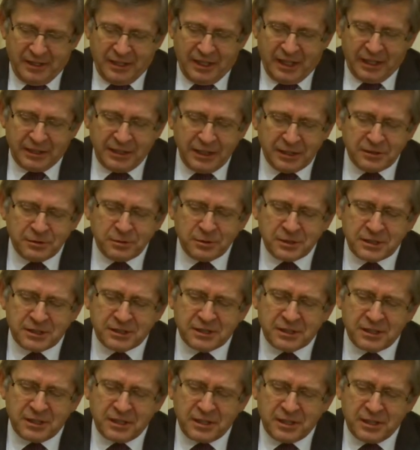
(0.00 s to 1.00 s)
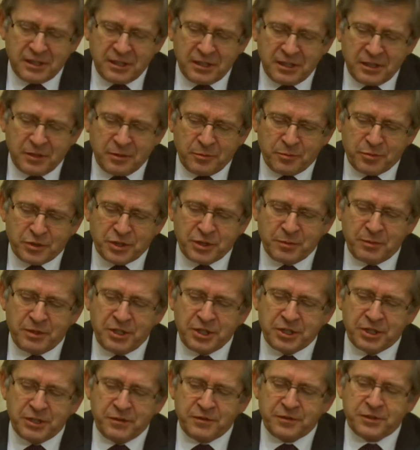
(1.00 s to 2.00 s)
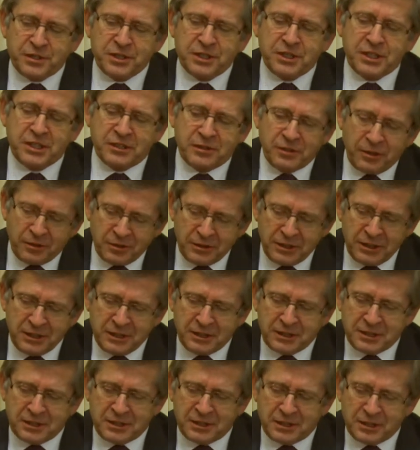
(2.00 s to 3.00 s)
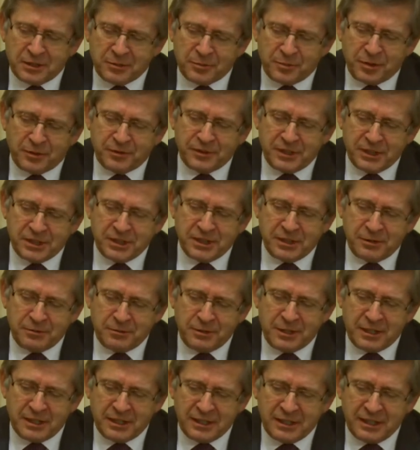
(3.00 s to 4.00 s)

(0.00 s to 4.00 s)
A Jezus, przybliżywszy się do nich, powiedział: